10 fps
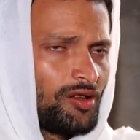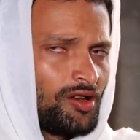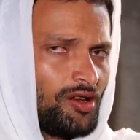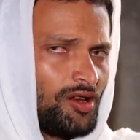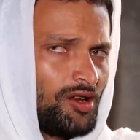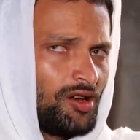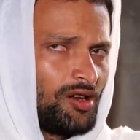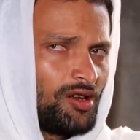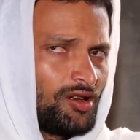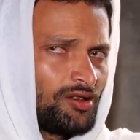
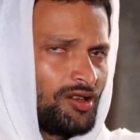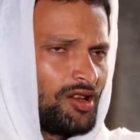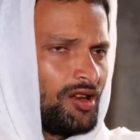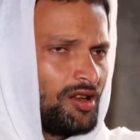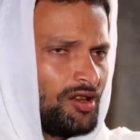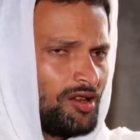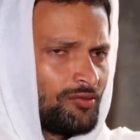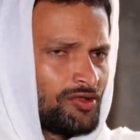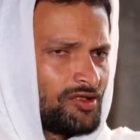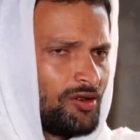آه، تدني
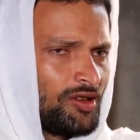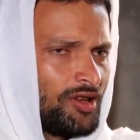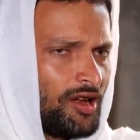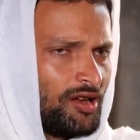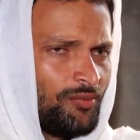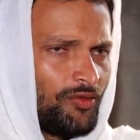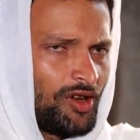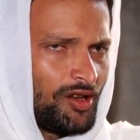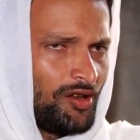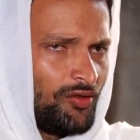مستوى التعليم في
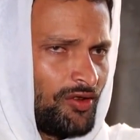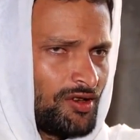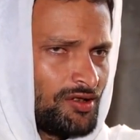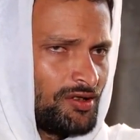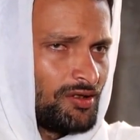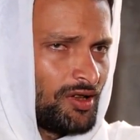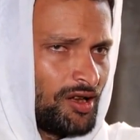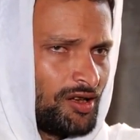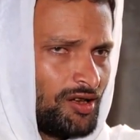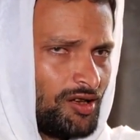الريف
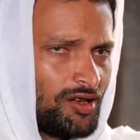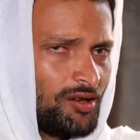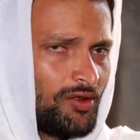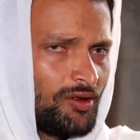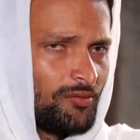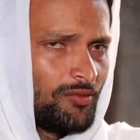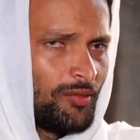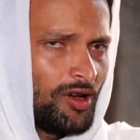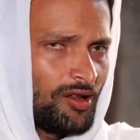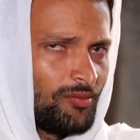يعني في
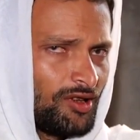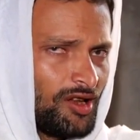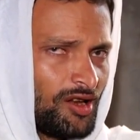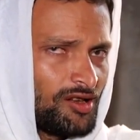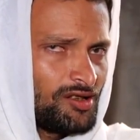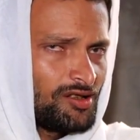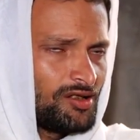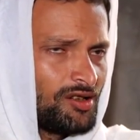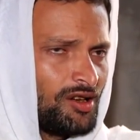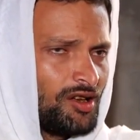بعض المدارس
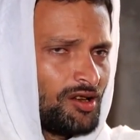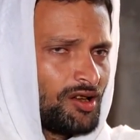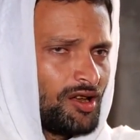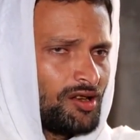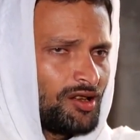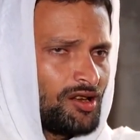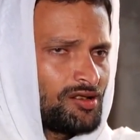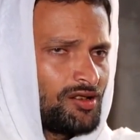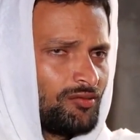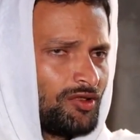يعني
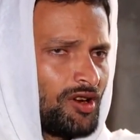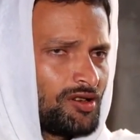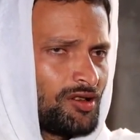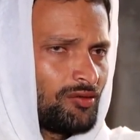تحصل مدرس